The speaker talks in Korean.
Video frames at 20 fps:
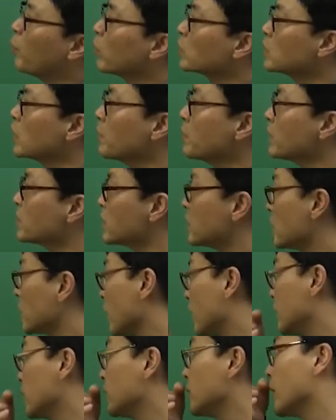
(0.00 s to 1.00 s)
복잡해지는
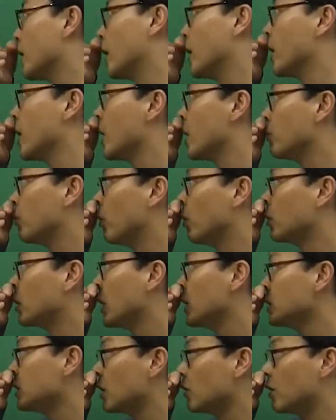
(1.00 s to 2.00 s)
게 있는데
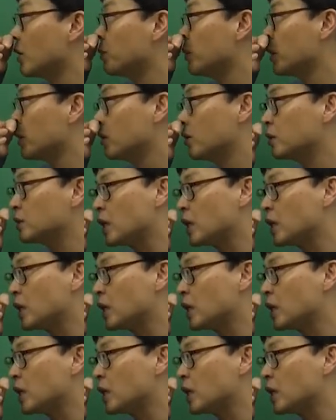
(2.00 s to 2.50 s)
뭐가 있냐고 하면은